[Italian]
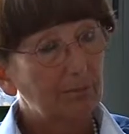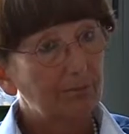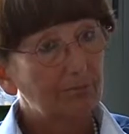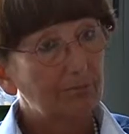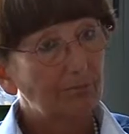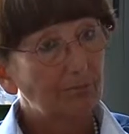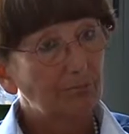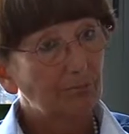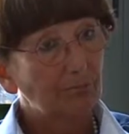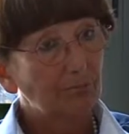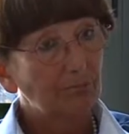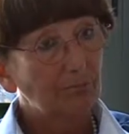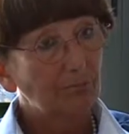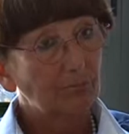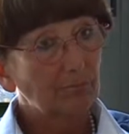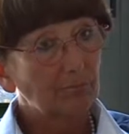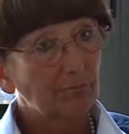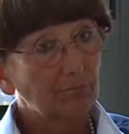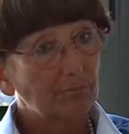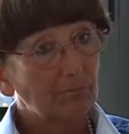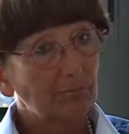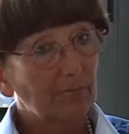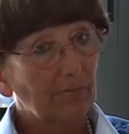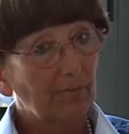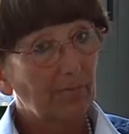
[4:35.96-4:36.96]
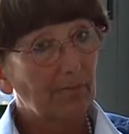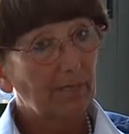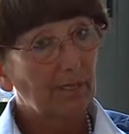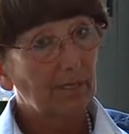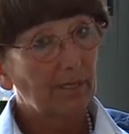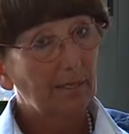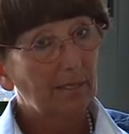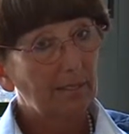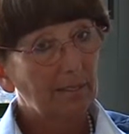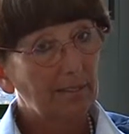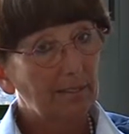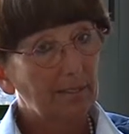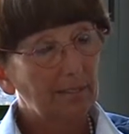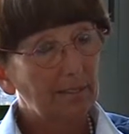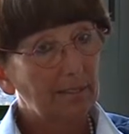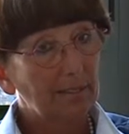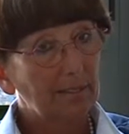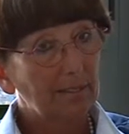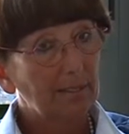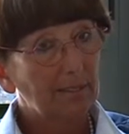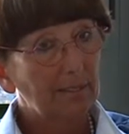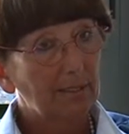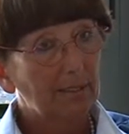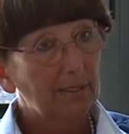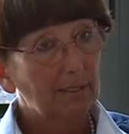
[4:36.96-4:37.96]
ai suoi colleghi,
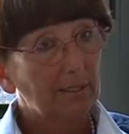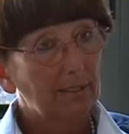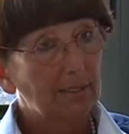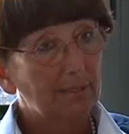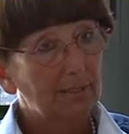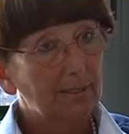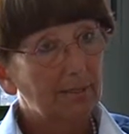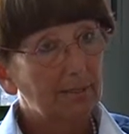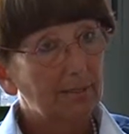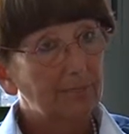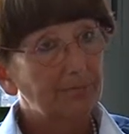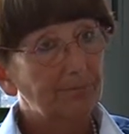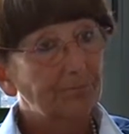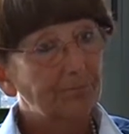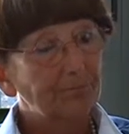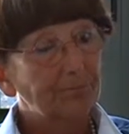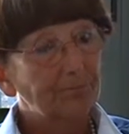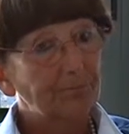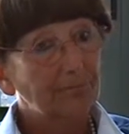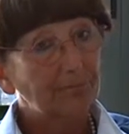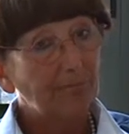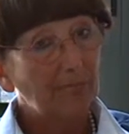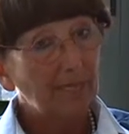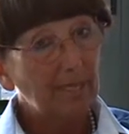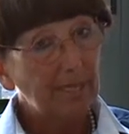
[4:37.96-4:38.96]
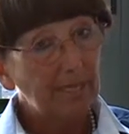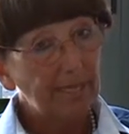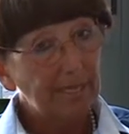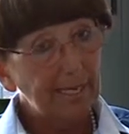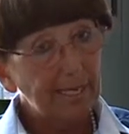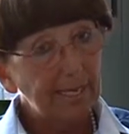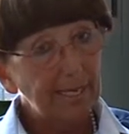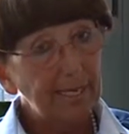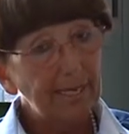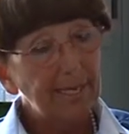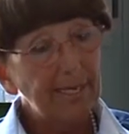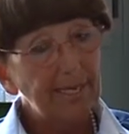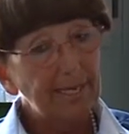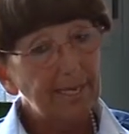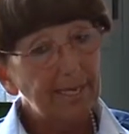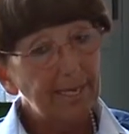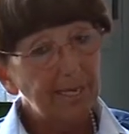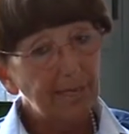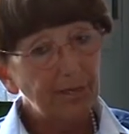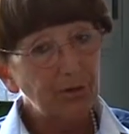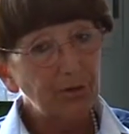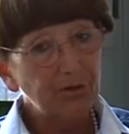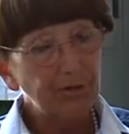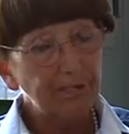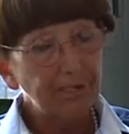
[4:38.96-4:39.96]
ora come medico e come
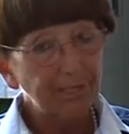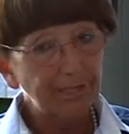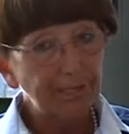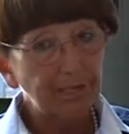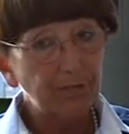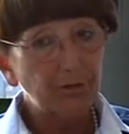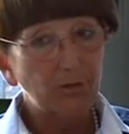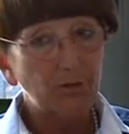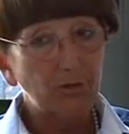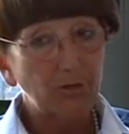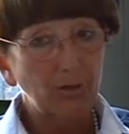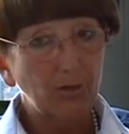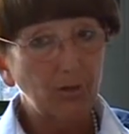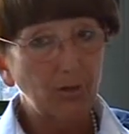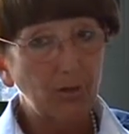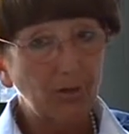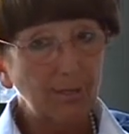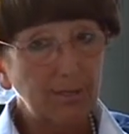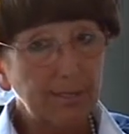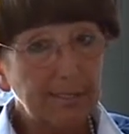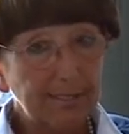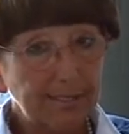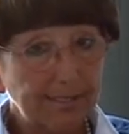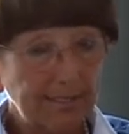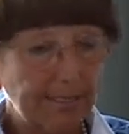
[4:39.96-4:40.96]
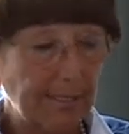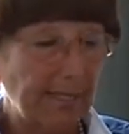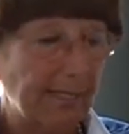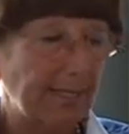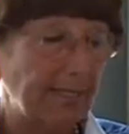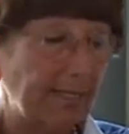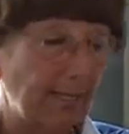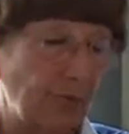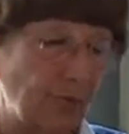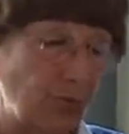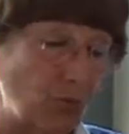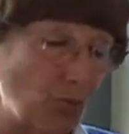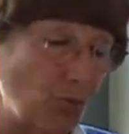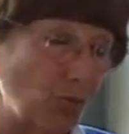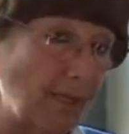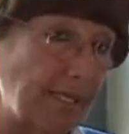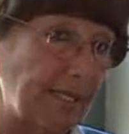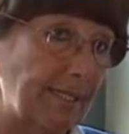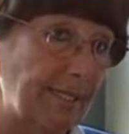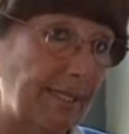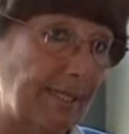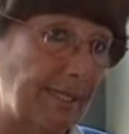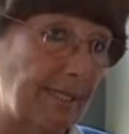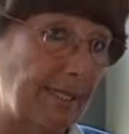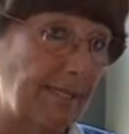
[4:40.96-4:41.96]
paziente? Io dico state più
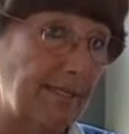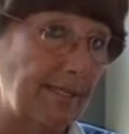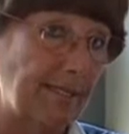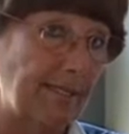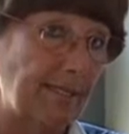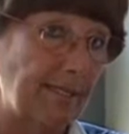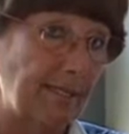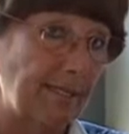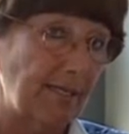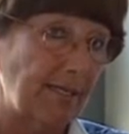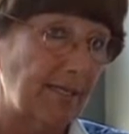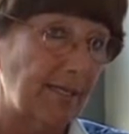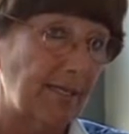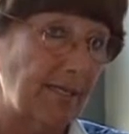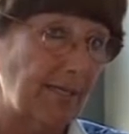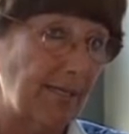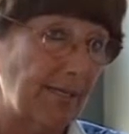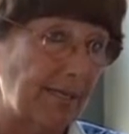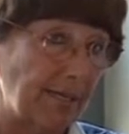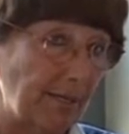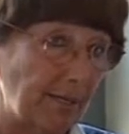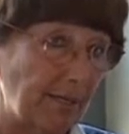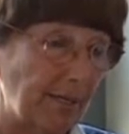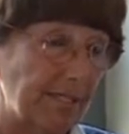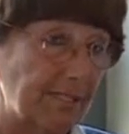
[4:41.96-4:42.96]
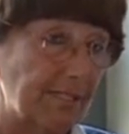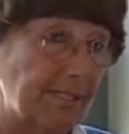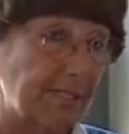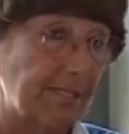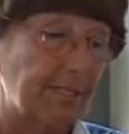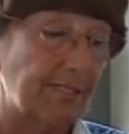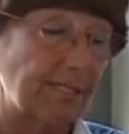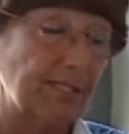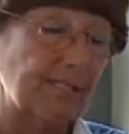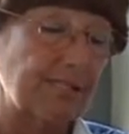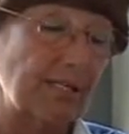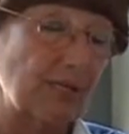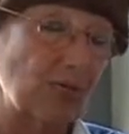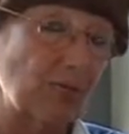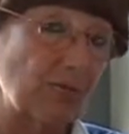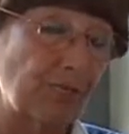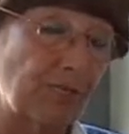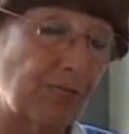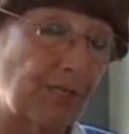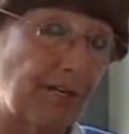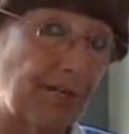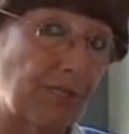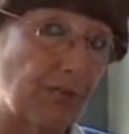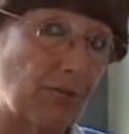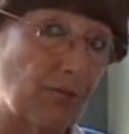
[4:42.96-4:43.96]
attenti al paziente. È stata
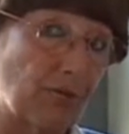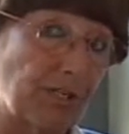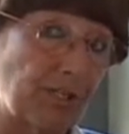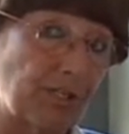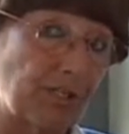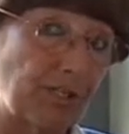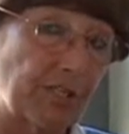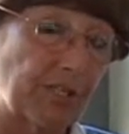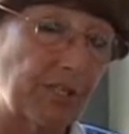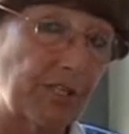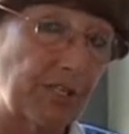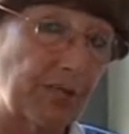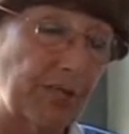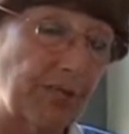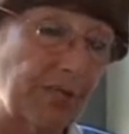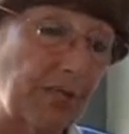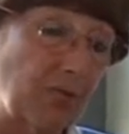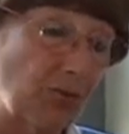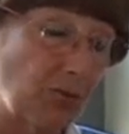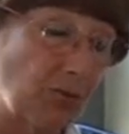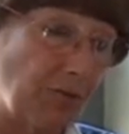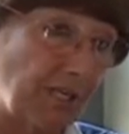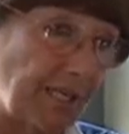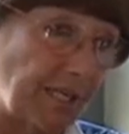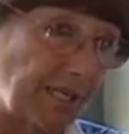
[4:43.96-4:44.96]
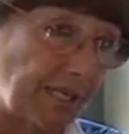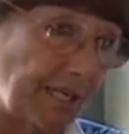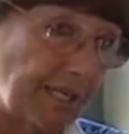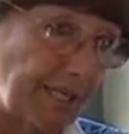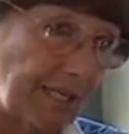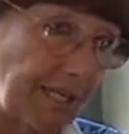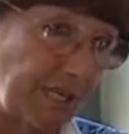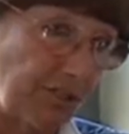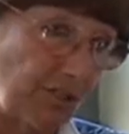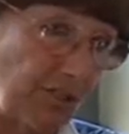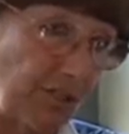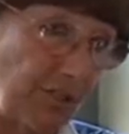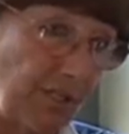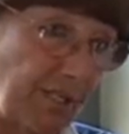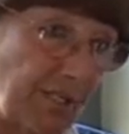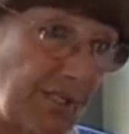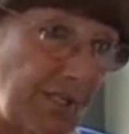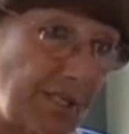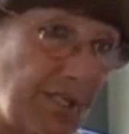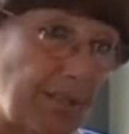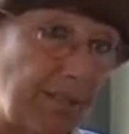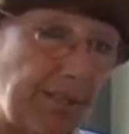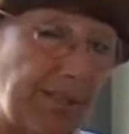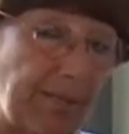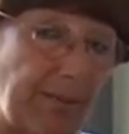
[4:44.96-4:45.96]
fatta recentemente
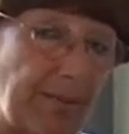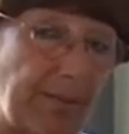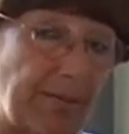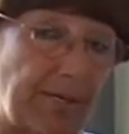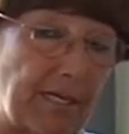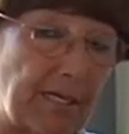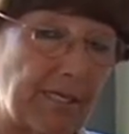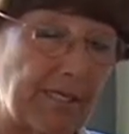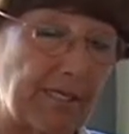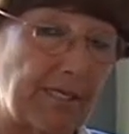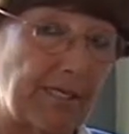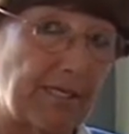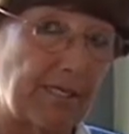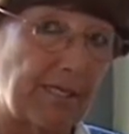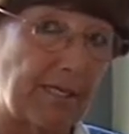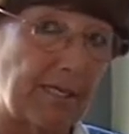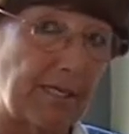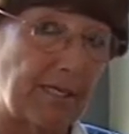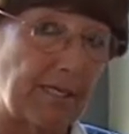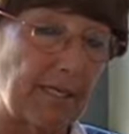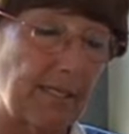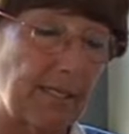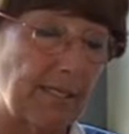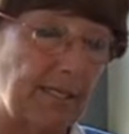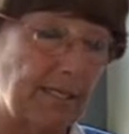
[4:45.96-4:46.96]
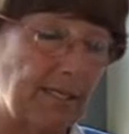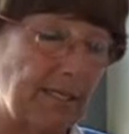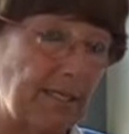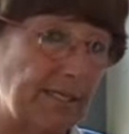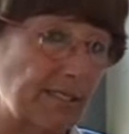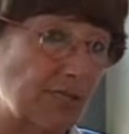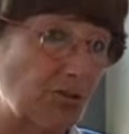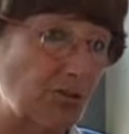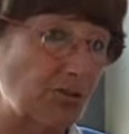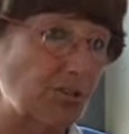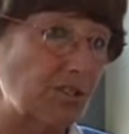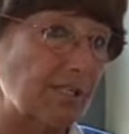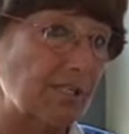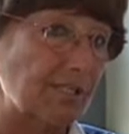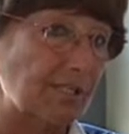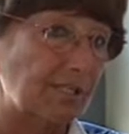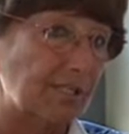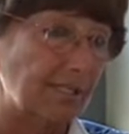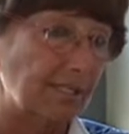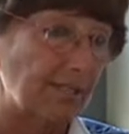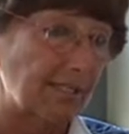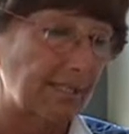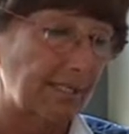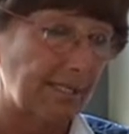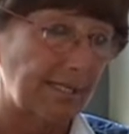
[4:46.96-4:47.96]
un'indagine da parte della,
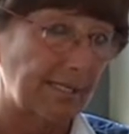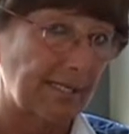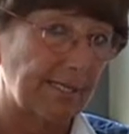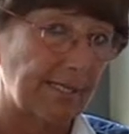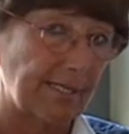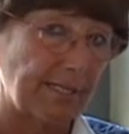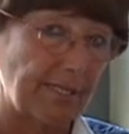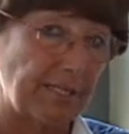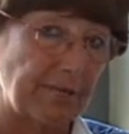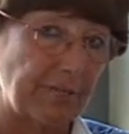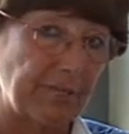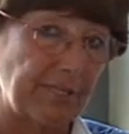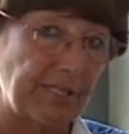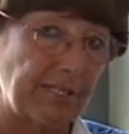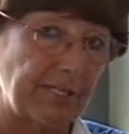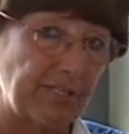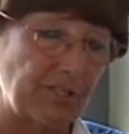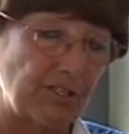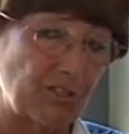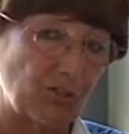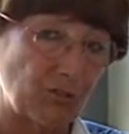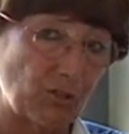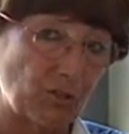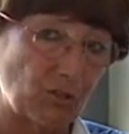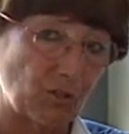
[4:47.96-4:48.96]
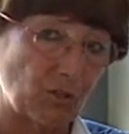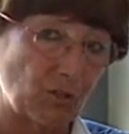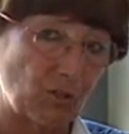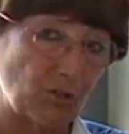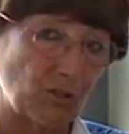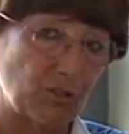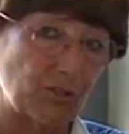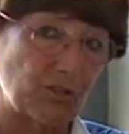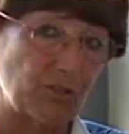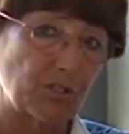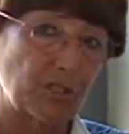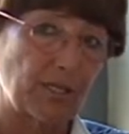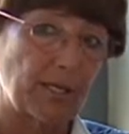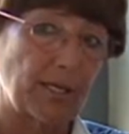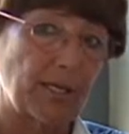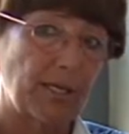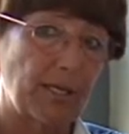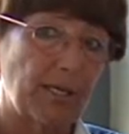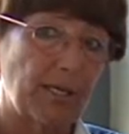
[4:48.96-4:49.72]
dell'Associazione Italiana dei Medici Oncologi